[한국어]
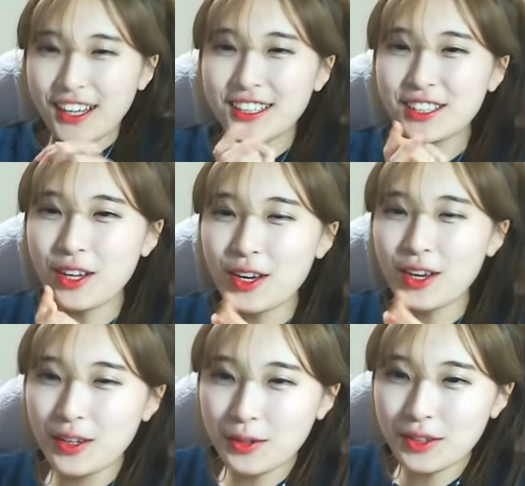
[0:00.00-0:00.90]

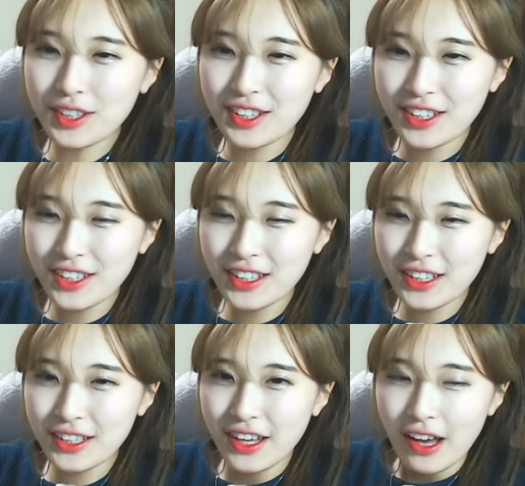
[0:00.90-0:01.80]
근데
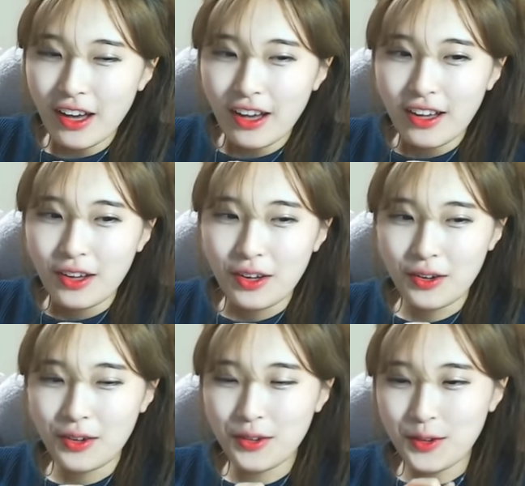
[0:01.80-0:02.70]
솔직히
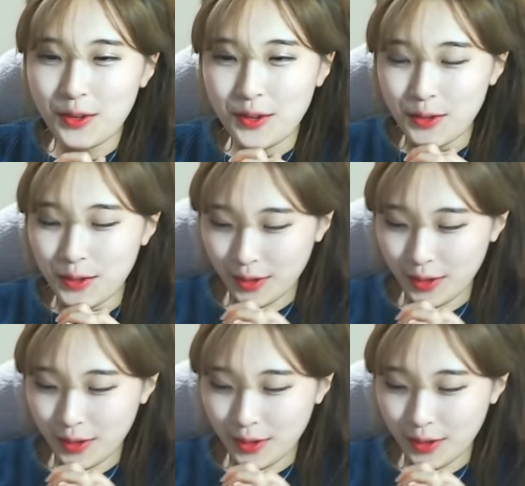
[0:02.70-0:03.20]
어